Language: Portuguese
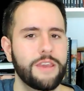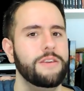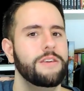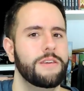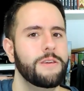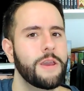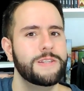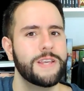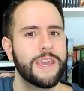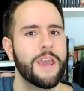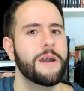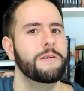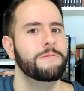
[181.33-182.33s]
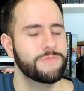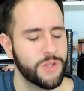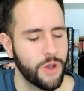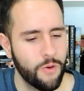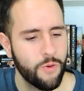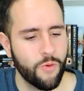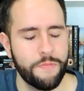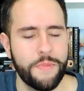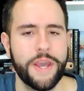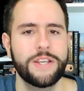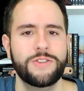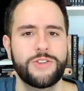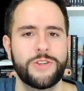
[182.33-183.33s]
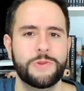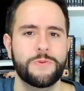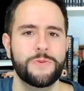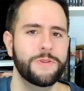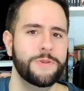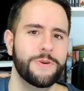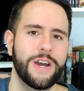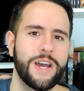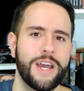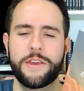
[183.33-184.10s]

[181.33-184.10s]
que, que isso aqui é só o começo de tudo.